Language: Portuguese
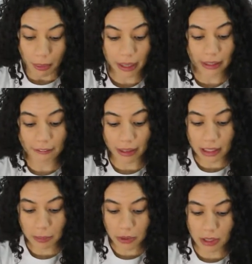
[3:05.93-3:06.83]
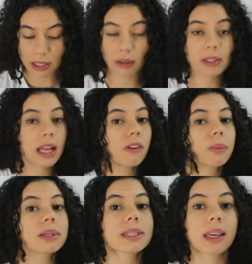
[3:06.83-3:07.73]
Porque tem várias pessoas que não
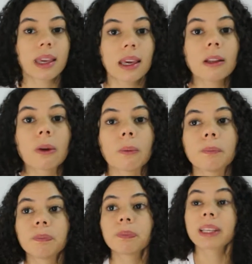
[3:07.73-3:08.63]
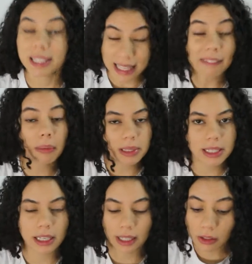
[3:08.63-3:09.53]
estavam me seguindo, que estavam me
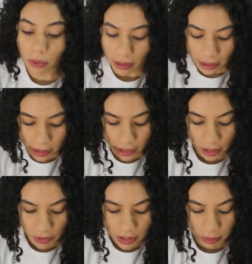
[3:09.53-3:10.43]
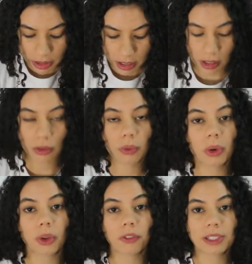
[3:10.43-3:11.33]
seguindo e não estão me seguindo no
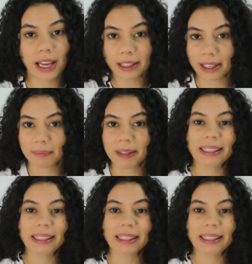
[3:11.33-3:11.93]
meu novo Instagram.